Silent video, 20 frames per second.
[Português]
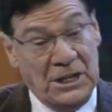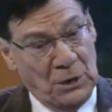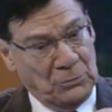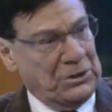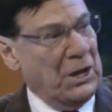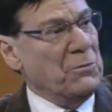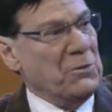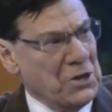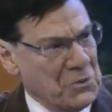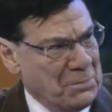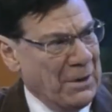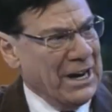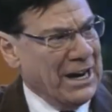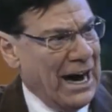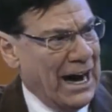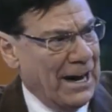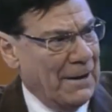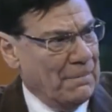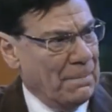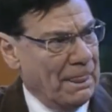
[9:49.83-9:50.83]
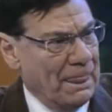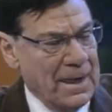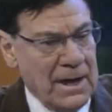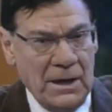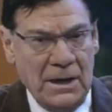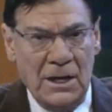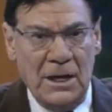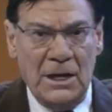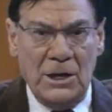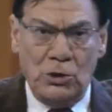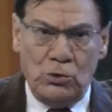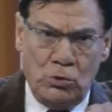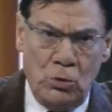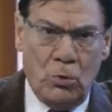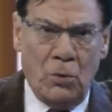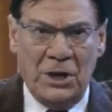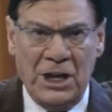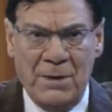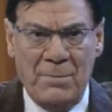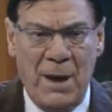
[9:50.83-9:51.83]
E eu tenho que explicar.
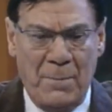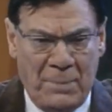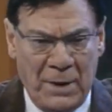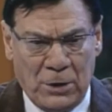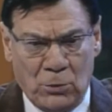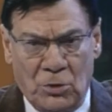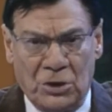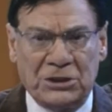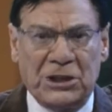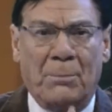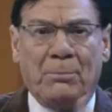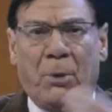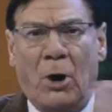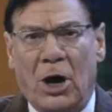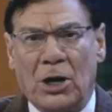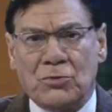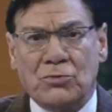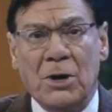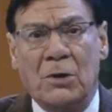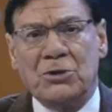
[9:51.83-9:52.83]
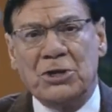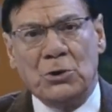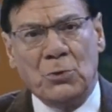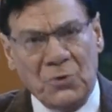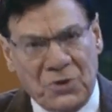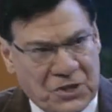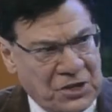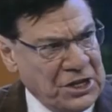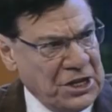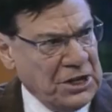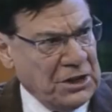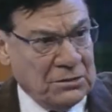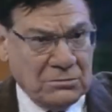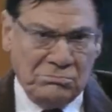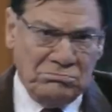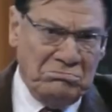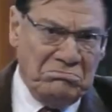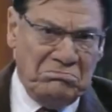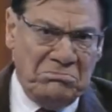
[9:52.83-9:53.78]
Chuguri me pergunta, posso? E eu digo sim.